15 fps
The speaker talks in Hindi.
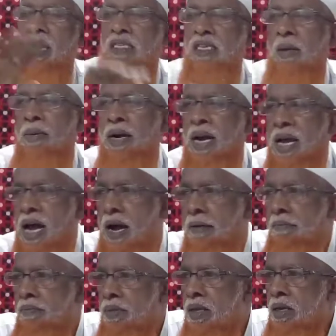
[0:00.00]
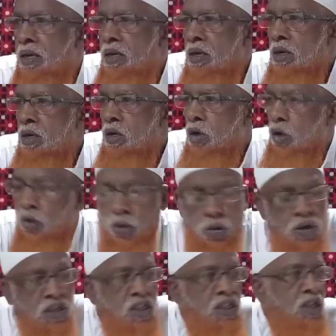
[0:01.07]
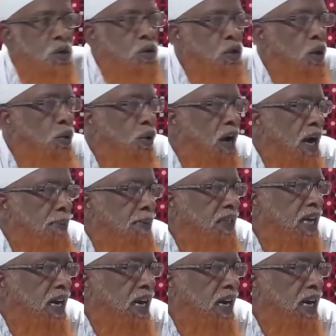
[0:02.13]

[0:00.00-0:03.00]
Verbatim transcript: ऐसा बनाया कि दोनों चीज़ें उसके खुराक में